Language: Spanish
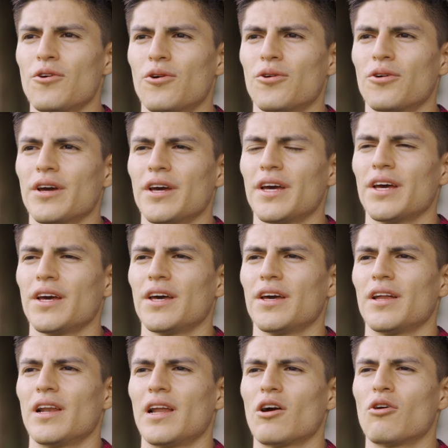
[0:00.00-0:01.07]
yo creo
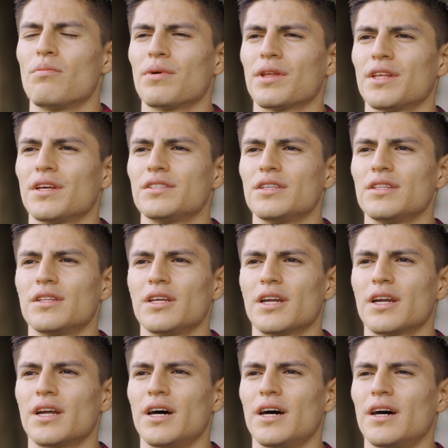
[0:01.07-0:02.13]
que la competencia
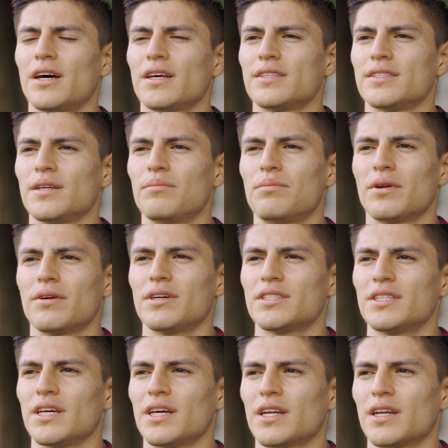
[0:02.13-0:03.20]
interna siempre va a
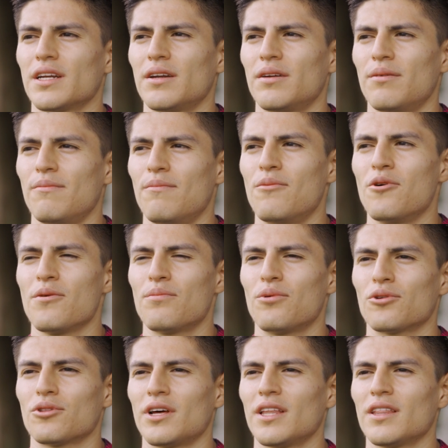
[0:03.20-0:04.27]
ser muy
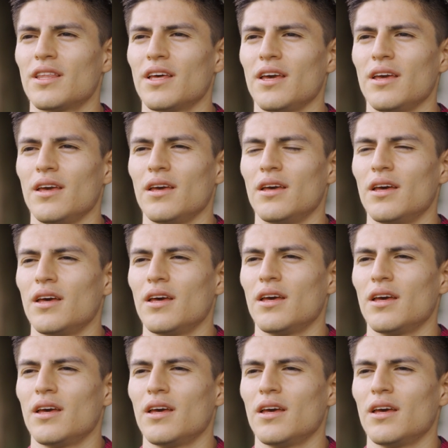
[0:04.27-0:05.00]
importante